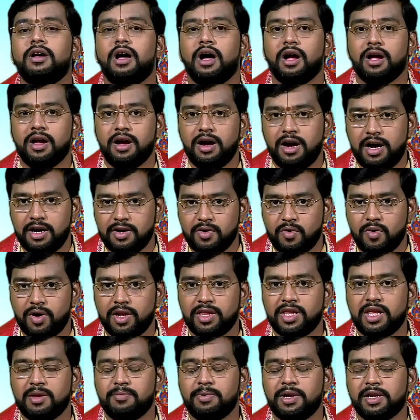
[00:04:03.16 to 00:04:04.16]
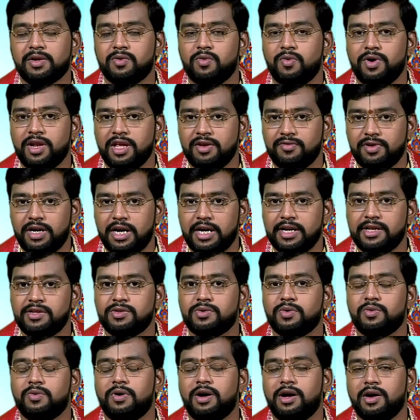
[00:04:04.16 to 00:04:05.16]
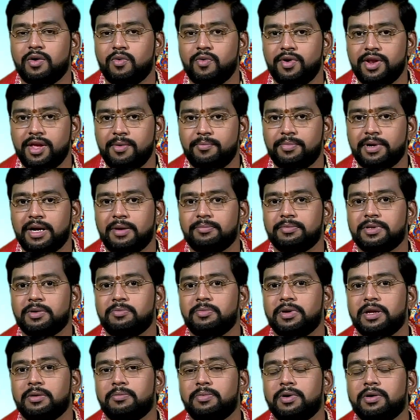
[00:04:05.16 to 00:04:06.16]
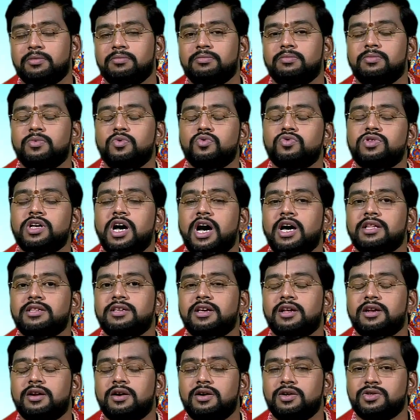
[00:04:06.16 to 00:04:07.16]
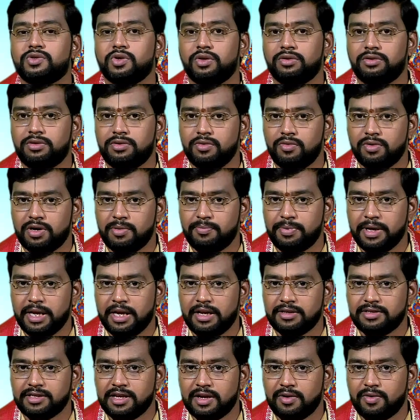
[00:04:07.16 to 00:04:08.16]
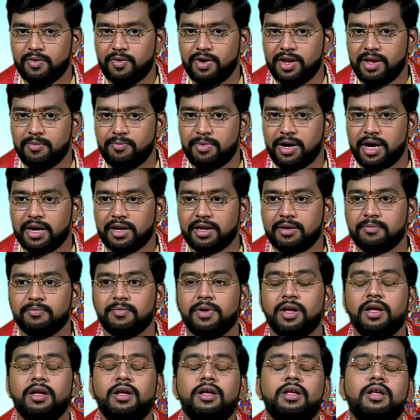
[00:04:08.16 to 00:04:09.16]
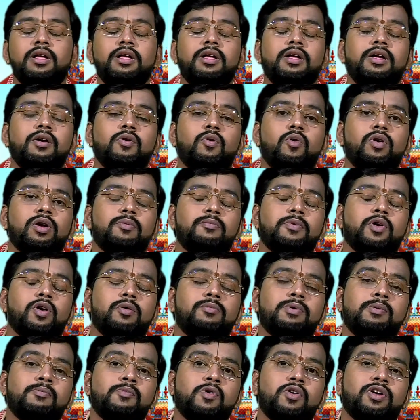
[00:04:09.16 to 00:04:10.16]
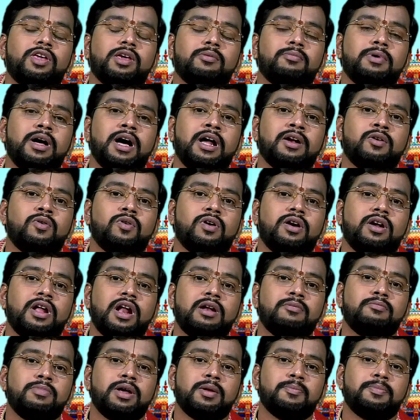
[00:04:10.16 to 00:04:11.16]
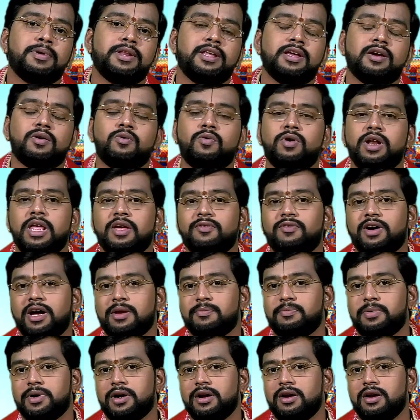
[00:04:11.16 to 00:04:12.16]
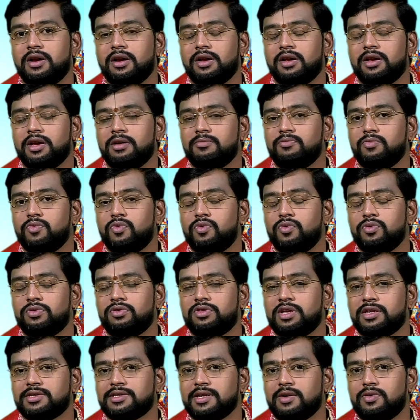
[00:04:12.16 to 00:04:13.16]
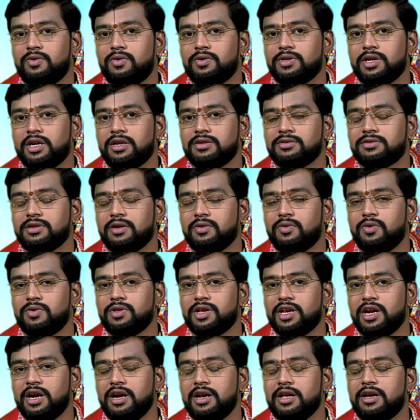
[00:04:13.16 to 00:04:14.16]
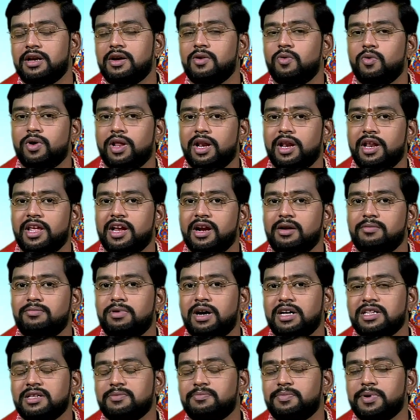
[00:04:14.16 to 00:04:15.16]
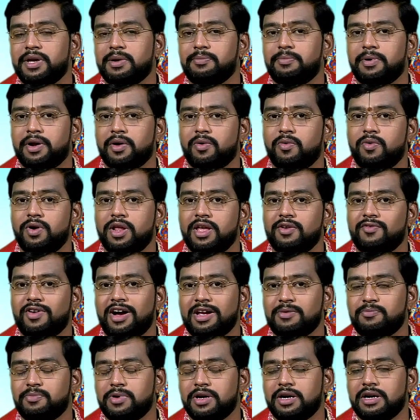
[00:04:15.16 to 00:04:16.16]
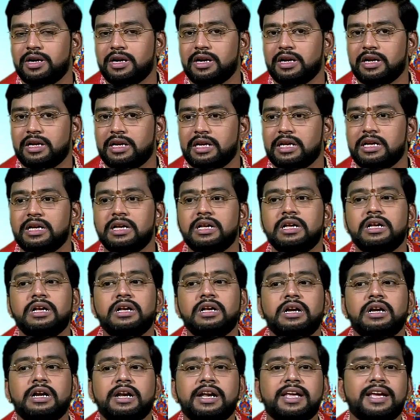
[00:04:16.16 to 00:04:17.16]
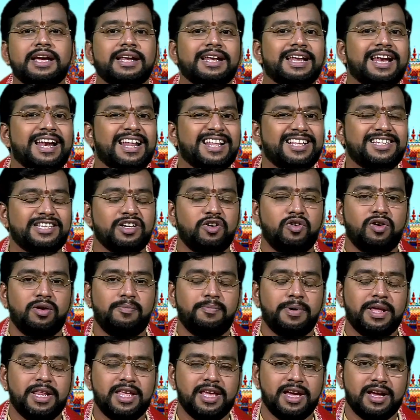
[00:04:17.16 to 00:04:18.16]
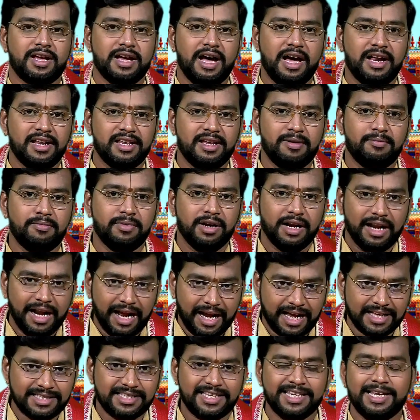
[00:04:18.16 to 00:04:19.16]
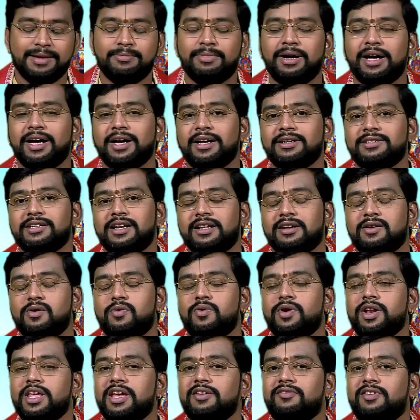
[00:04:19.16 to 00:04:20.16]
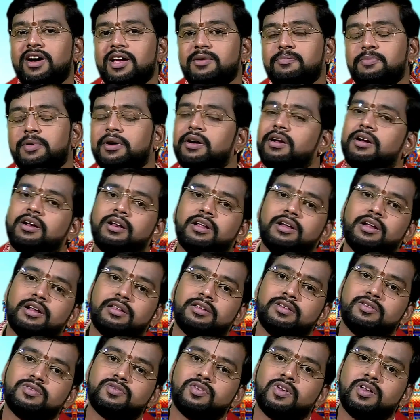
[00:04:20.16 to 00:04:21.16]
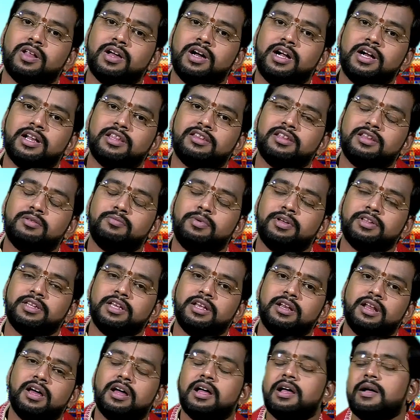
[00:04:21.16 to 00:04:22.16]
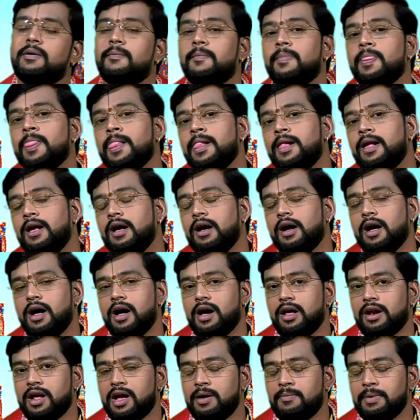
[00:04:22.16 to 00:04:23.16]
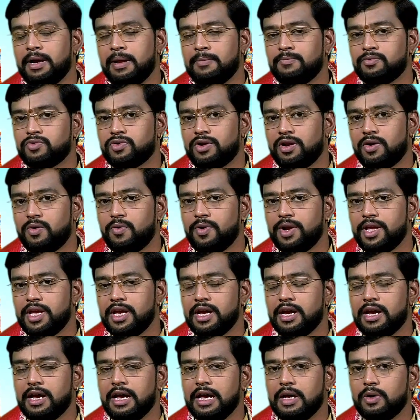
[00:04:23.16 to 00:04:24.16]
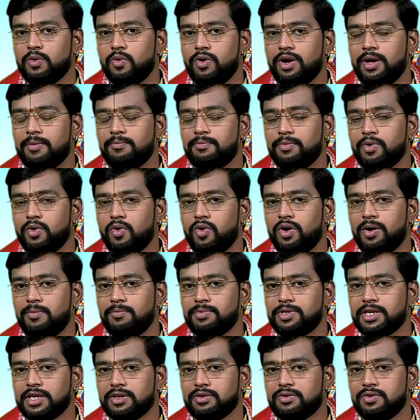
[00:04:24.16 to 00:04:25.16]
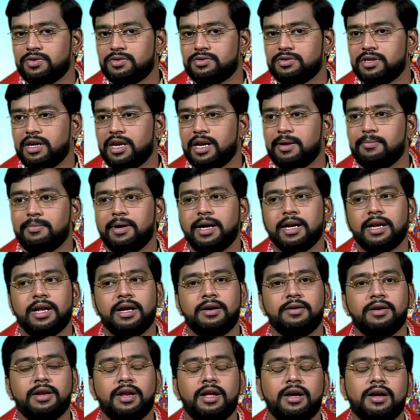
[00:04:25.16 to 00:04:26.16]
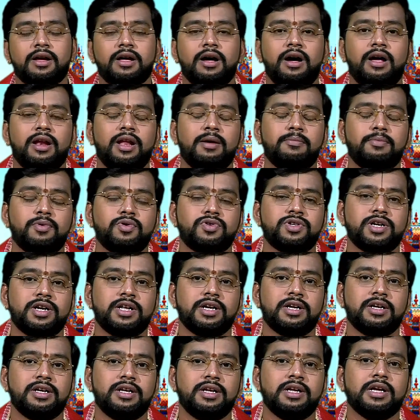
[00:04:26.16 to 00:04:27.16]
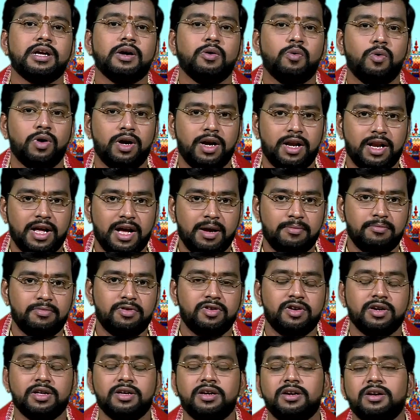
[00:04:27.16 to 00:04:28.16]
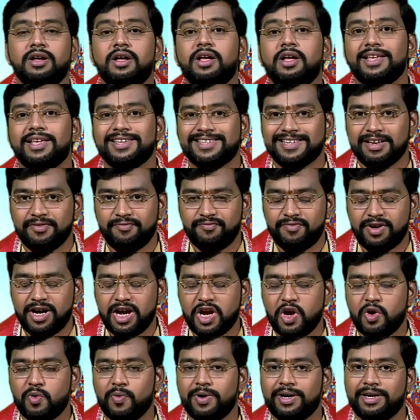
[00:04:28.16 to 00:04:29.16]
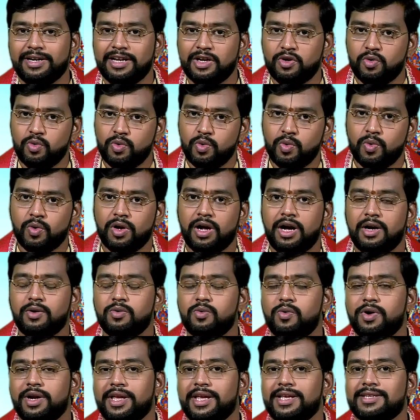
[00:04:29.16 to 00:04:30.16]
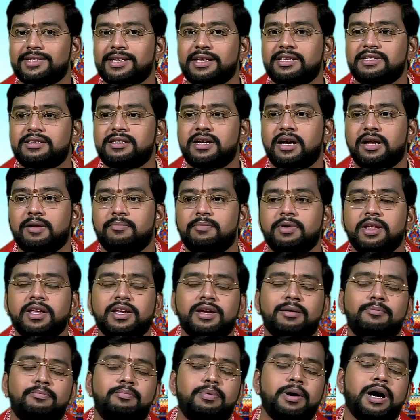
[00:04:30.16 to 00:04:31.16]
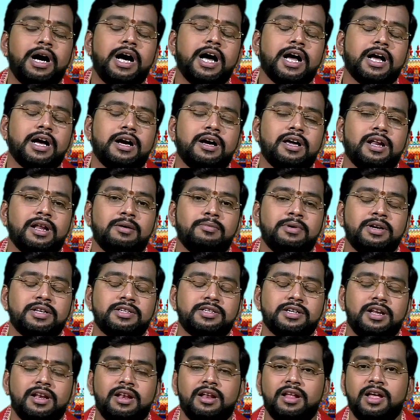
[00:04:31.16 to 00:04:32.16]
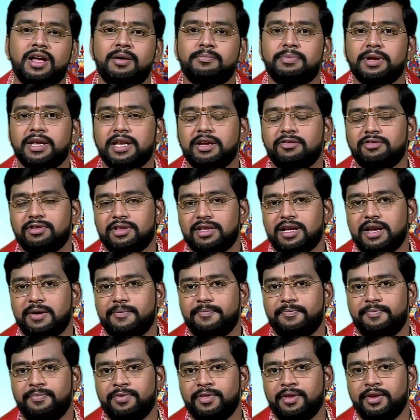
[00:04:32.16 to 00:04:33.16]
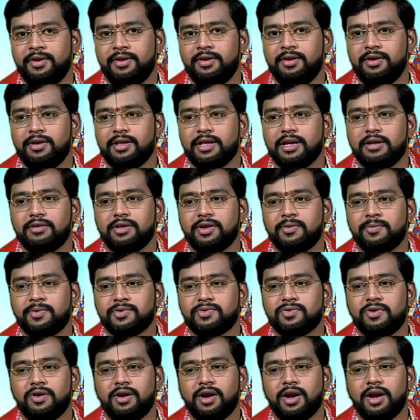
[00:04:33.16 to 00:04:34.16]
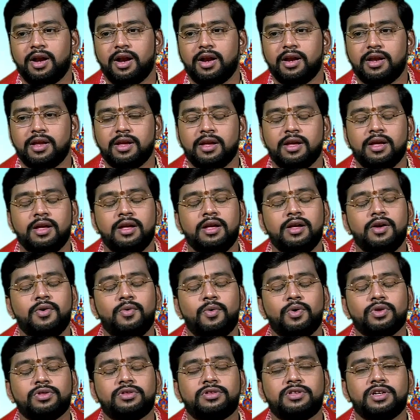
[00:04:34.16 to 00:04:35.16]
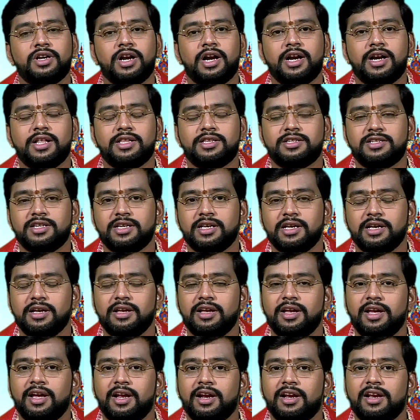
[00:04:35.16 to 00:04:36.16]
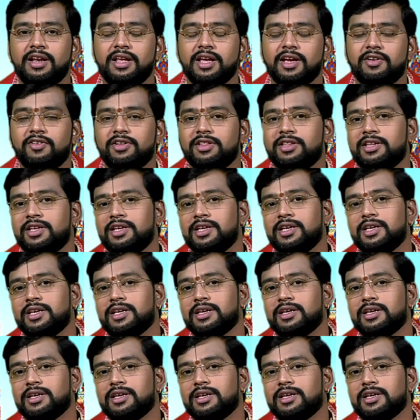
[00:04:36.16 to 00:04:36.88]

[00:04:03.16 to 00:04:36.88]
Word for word: அங்கே ஆண் குழந்தையை பிறக்கக்கூடிய வாரிசு உருவாகக்கூடிய பிராப்தம் ஏற்படும் மூதாதியர்கள் சொத்து உங்கள் பேரில் சேரக்கூடிய பாக்கியம் ஒரு ரொம்ப முக்கியமான ஒரு நண்பர் பிரியக்கூடிய வாய்ப்புகள் இருக்குது மூத்த சகோதரன் சகோதரிகளுக்கு உடல்நிலைகள் பாதிப்பு ஏற்படக்கூடிய வாய்ப்புகள் இருக்குது நீங்கள் நினச்ச ஒரு பெரிய காரியம் ரகசியமாக ஜறக்கக்கூடிய வாய்ப்புகள் இருக்கிறதுன்னு சொல்லலாம் அடுத்தது பார்த்திங்கன்னா ஆறாம் இடம் சொல்லக்கூடிய ருணம் ரோகம் சத்துஸ்தானம் ஆனால் காலபுருஷனுக்கு ஒன்றாம் போடு செவ்வாயோட வீட்டில் குரு ராகுவுடைய சஞ்சாரம் நீங்கள் பார்க்குற மனுஷெல்லாம் பெரியவன் தான் அதாவது என்னமோ சொல்லலாம் நீங்கள் ஒருத்தர் அடித்து நீங்கள் வந்து